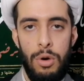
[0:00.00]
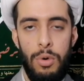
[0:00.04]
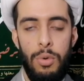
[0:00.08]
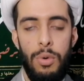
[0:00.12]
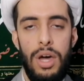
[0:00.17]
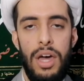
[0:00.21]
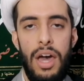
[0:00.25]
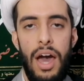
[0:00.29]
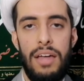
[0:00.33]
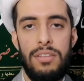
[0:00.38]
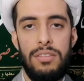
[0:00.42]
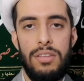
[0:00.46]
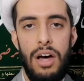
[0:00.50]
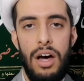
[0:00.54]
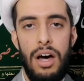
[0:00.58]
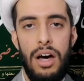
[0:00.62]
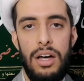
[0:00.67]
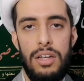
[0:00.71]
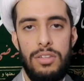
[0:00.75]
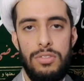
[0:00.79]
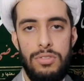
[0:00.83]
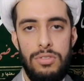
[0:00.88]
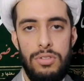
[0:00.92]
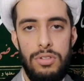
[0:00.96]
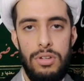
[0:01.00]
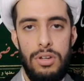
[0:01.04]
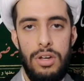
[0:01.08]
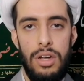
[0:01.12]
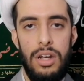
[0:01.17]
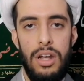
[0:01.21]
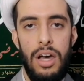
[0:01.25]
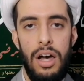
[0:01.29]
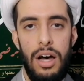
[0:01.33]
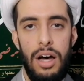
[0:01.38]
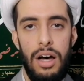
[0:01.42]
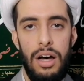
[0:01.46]
ويحتاج
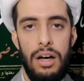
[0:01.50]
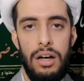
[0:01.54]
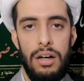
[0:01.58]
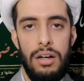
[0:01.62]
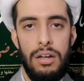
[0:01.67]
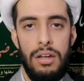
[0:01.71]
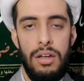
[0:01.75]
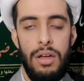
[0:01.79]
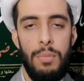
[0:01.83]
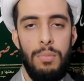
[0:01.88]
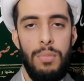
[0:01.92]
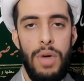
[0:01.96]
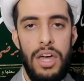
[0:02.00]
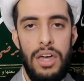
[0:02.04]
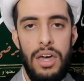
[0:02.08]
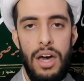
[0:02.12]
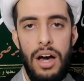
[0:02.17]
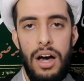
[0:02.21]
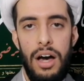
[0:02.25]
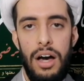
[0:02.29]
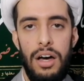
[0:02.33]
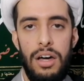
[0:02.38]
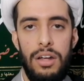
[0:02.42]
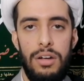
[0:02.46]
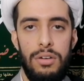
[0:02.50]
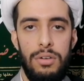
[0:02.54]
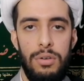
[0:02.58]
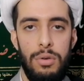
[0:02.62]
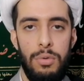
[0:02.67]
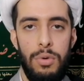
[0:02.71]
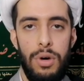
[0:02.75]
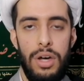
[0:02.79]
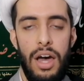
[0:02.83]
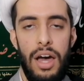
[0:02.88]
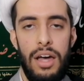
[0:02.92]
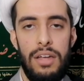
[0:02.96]
إلى بيان
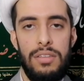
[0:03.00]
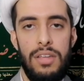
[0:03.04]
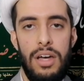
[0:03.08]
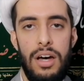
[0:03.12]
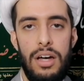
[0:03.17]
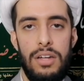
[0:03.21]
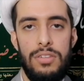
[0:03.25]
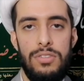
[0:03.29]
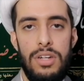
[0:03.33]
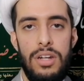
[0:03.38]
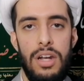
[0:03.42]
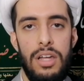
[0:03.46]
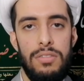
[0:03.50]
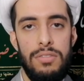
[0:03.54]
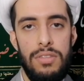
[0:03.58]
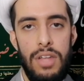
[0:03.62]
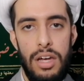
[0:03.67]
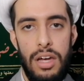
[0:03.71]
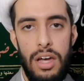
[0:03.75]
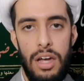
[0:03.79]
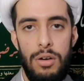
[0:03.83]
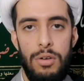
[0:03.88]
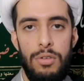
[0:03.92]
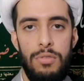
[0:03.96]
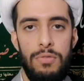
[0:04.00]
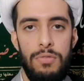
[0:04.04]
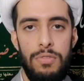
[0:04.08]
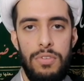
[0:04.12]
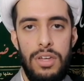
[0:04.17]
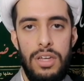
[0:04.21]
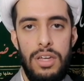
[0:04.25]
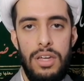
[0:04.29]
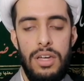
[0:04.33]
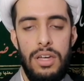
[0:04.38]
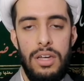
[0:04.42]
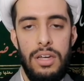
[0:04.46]
ويحتاج إلى التكلم
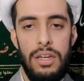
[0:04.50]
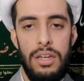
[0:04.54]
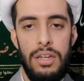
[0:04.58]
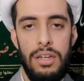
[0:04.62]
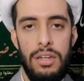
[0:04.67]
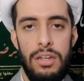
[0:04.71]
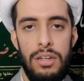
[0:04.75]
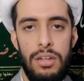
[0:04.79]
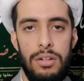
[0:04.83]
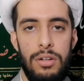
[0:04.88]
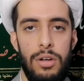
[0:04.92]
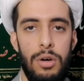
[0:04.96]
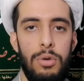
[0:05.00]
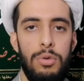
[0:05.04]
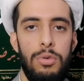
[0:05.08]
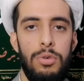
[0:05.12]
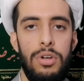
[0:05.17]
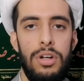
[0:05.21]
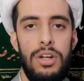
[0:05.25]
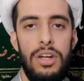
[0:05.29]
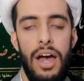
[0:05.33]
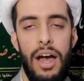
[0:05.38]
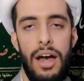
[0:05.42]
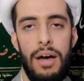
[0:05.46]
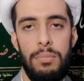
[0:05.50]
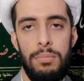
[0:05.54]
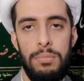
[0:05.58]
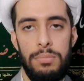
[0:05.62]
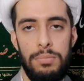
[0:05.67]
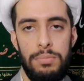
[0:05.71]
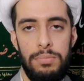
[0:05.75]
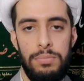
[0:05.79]
فيه نقول نعم